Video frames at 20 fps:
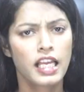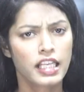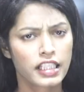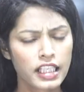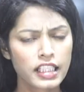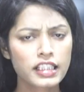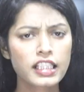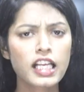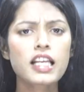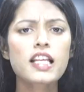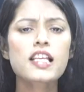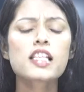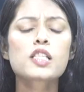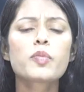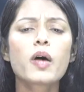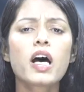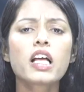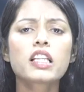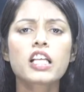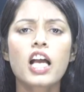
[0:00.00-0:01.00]
गीता ने इस
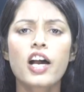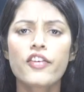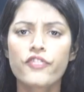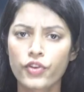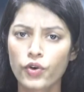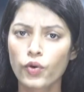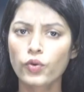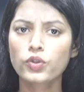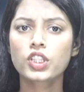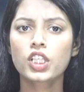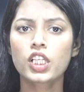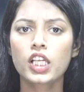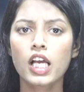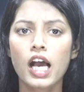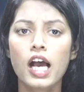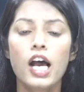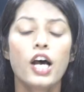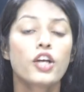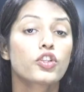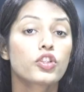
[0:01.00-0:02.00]
बात का विरोध
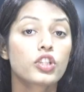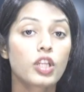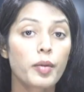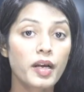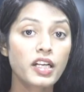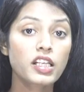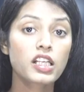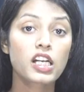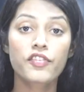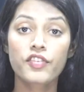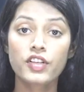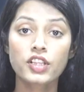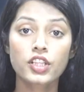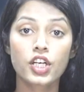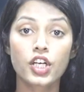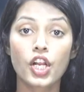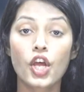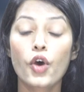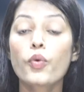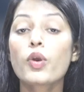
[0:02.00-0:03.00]
किया तो दबंग रविंद्र
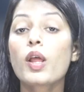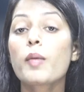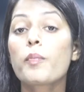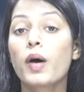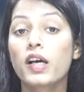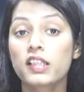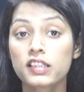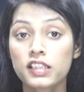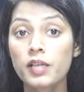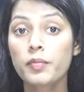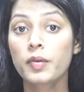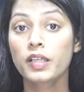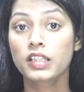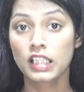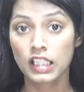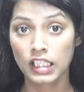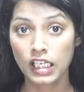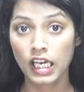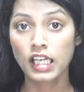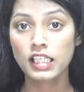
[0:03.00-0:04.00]
ने उन्हें भत्ती
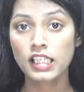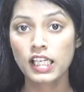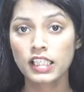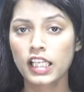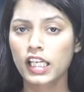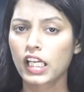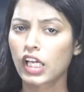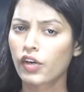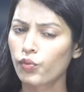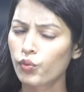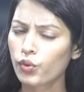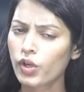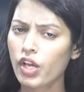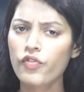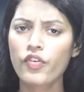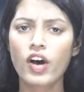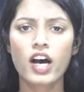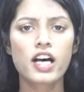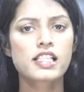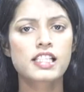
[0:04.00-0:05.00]
भद्दी गालियां देकर उन्हें
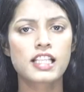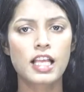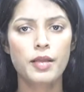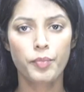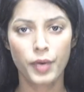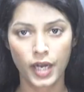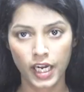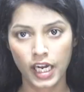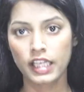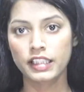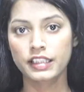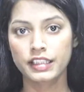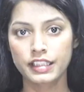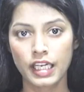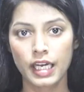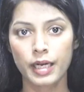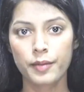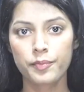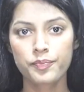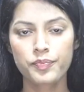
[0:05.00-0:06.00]
वहां से भगा
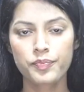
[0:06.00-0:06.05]
दिया